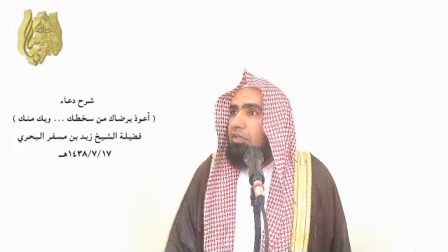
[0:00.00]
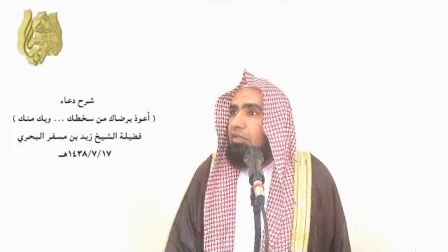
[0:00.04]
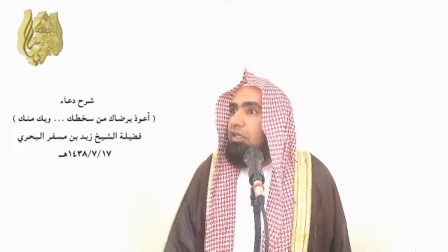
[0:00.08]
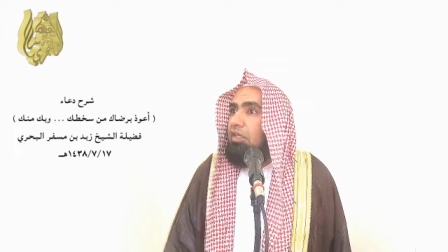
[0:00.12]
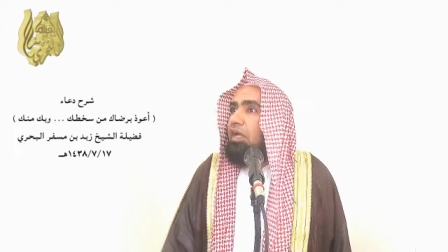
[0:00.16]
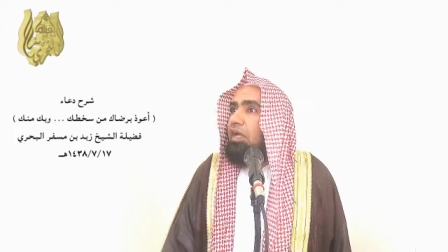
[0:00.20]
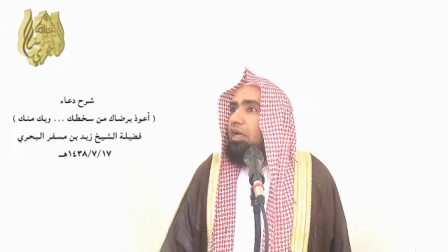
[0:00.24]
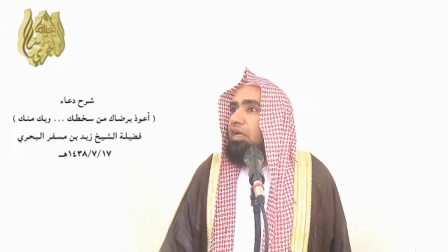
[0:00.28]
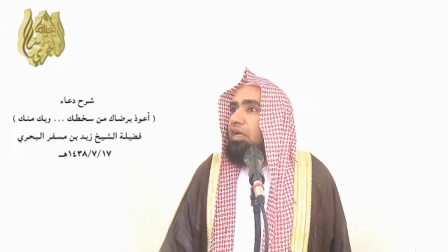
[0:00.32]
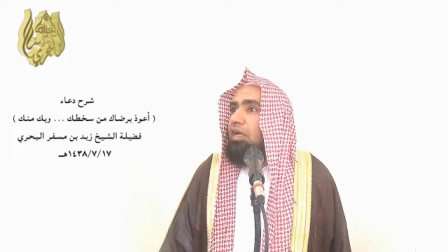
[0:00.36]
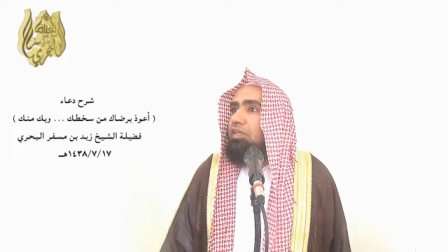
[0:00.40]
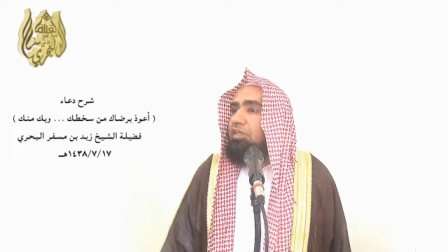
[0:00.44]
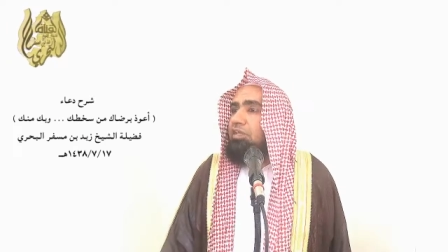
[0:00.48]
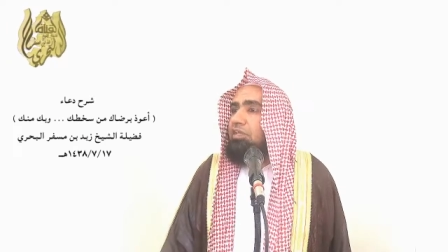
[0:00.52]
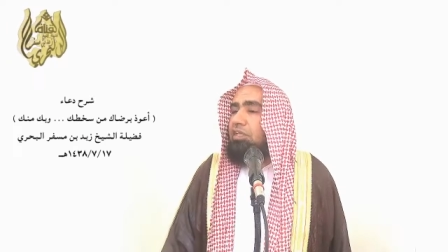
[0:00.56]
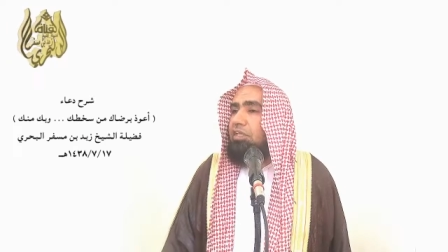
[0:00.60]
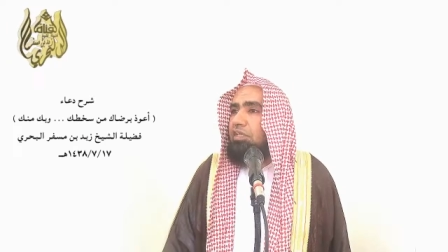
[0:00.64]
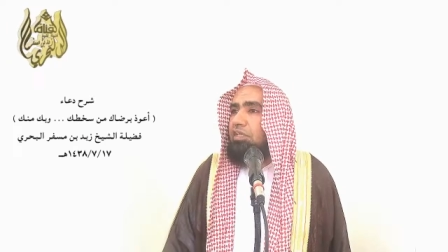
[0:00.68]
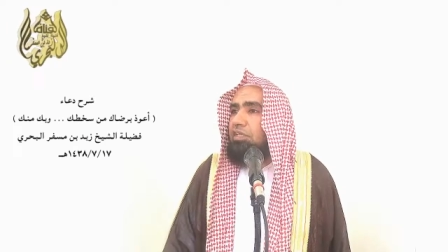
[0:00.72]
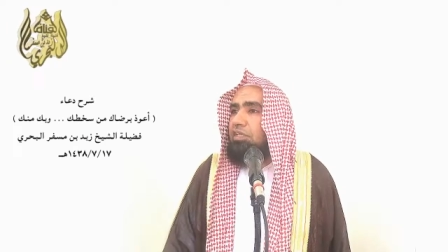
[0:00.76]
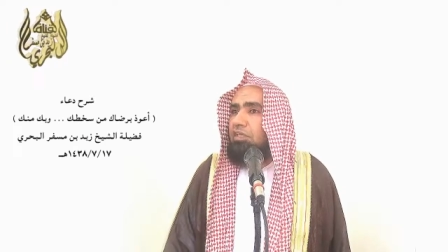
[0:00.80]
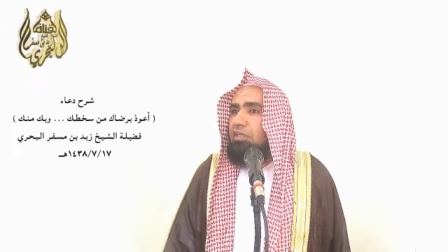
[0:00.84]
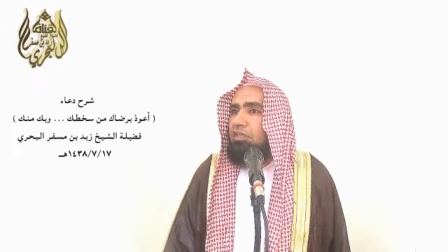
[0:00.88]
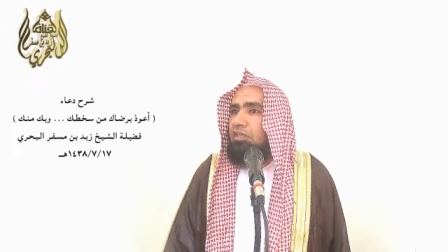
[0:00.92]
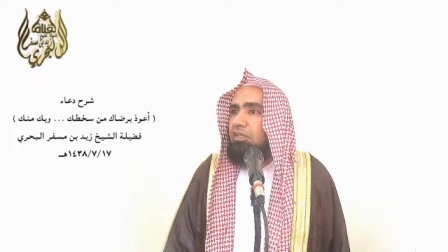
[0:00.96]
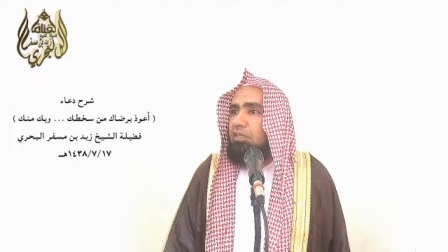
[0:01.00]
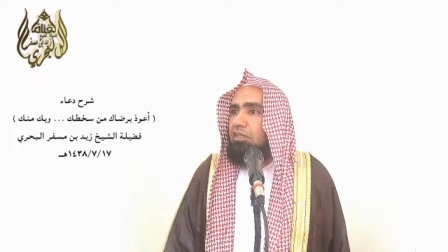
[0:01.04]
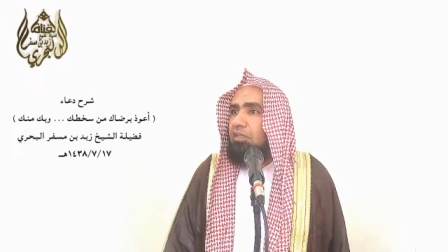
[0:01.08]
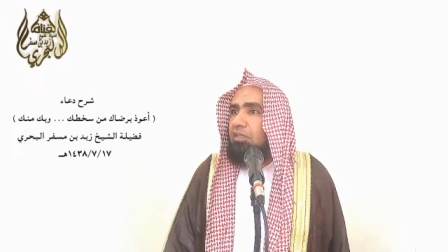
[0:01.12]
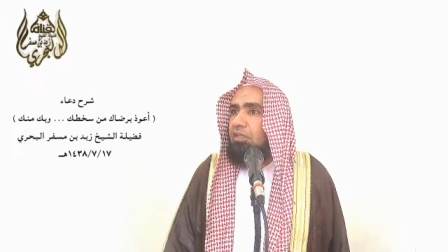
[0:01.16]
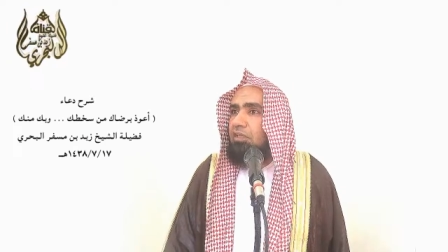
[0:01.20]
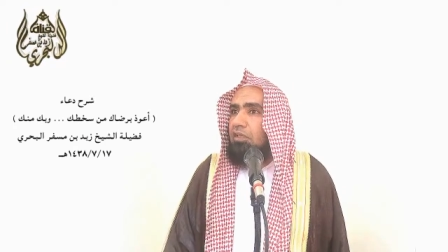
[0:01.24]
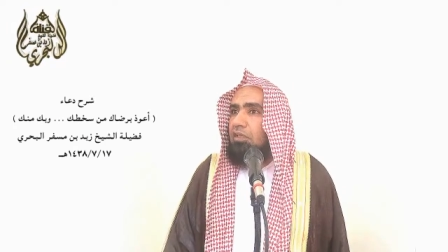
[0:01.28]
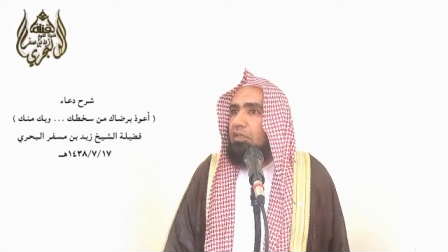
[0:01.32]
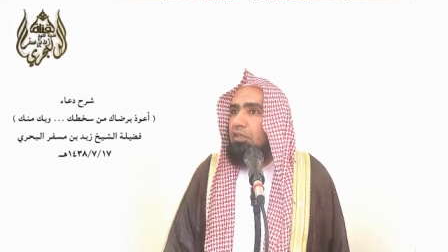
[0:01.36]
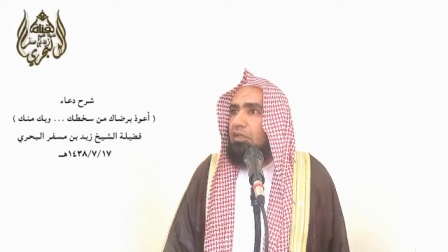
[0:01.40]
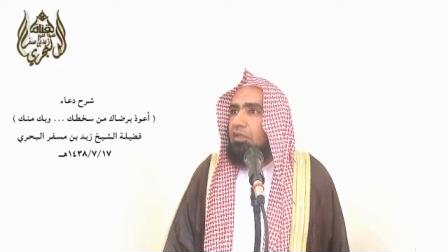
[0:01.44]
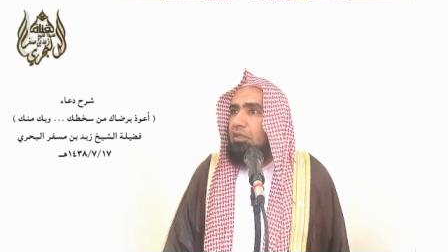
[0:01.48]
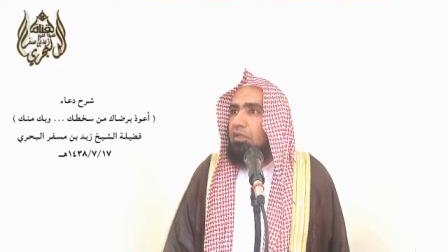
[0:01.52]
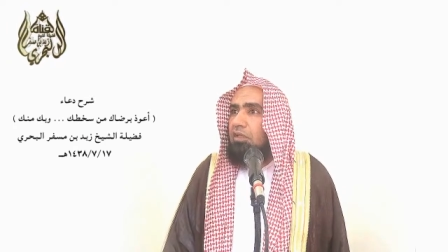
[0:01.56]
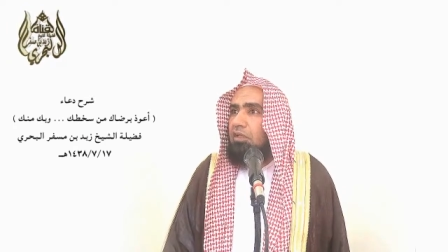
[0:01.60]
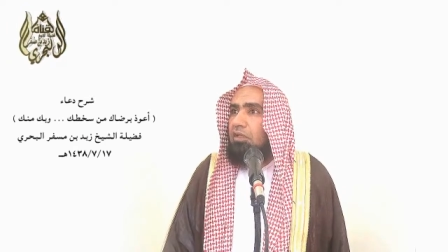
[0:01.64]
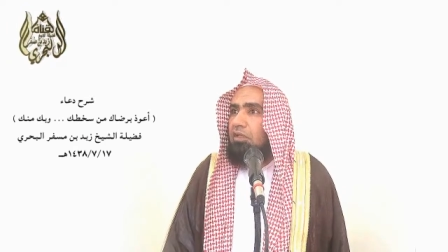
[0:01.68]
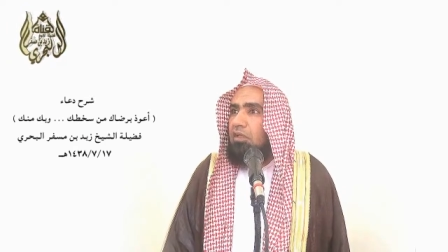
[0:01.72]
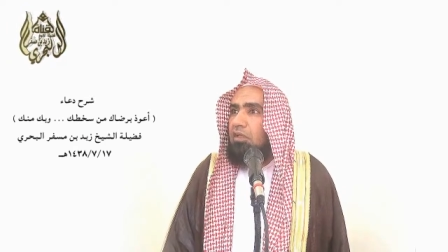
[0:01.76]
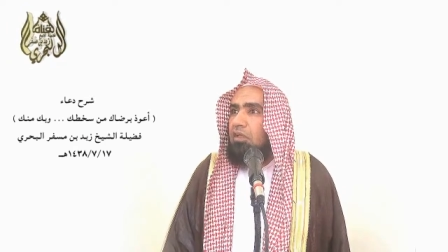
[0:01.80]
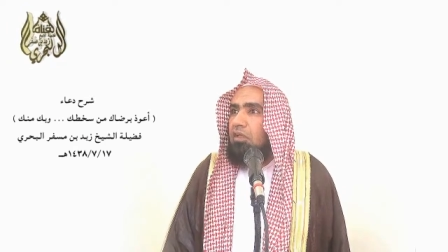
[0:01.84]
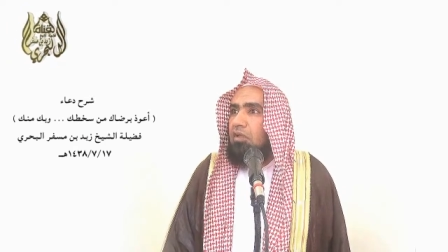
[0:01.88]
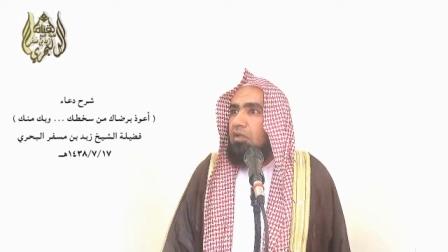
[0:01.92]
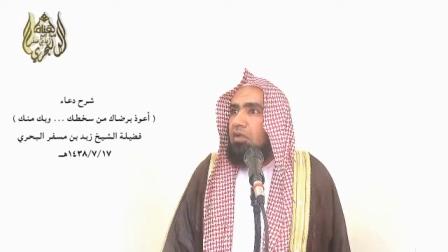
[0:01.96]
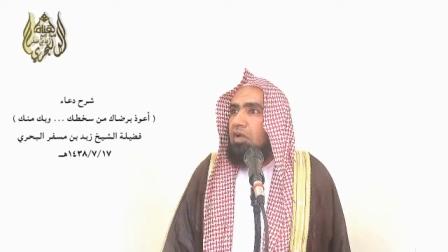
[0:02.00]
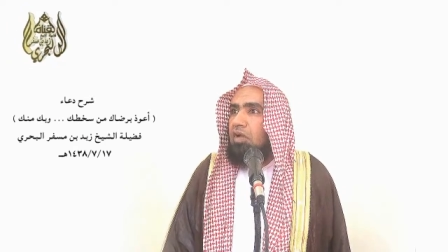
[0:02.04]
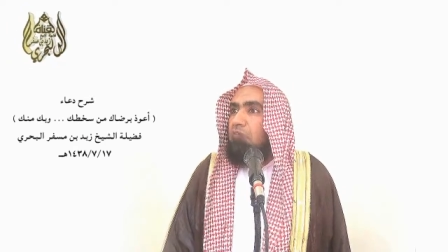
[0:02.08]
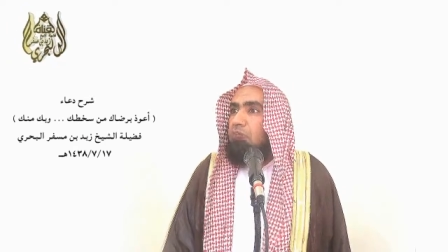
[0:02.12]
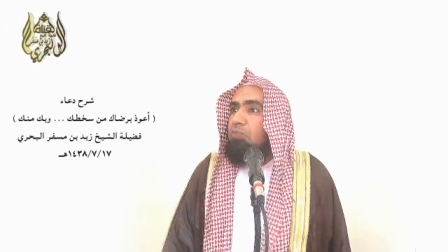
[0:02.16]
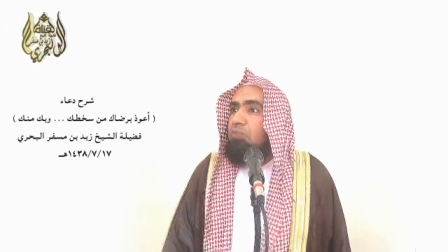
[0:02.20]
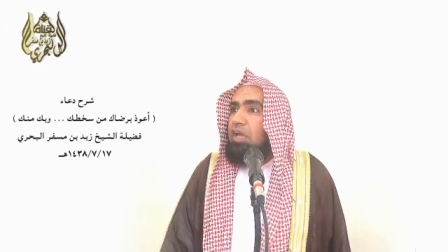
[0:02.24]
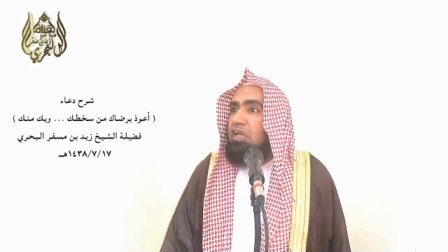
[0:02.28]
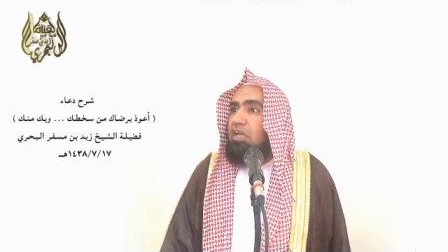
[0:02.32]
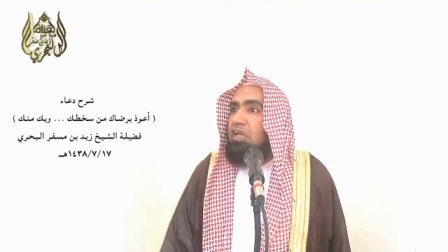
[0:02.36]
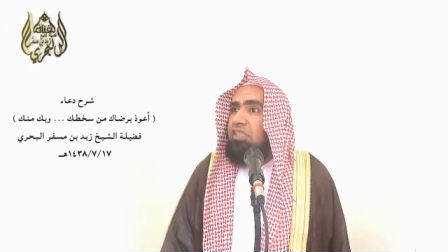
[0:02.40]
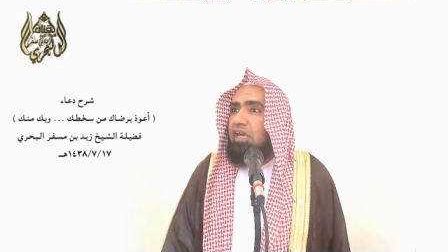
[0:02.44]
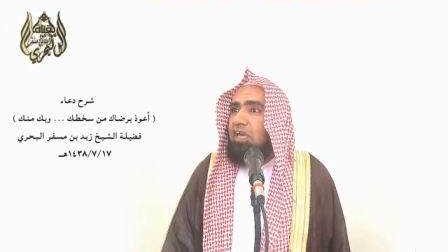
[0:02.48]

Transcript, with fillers: إلى غيره أما